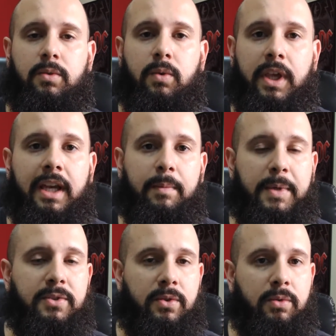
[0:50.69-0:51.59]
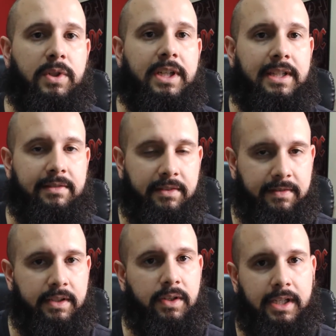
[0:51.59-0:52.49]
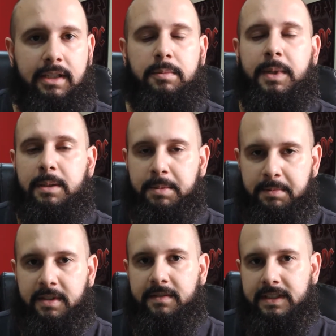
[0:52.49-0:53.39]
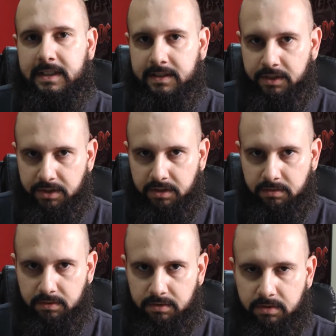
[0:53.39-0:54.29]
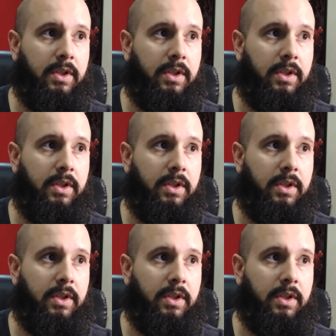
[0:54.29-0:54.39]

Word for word: o que, que a pessoa que está vivendo aquilo pela primeira vez está sentindo.